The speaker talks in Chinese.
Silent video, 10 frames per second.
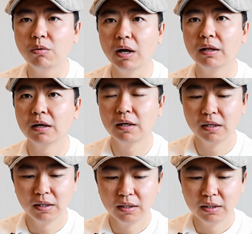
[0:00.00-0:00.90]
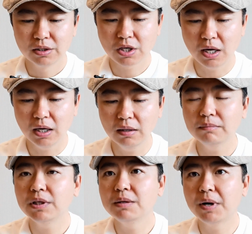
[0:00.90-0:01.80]
广，
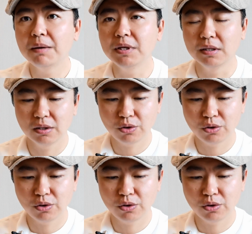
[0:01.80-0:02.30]
长一百米。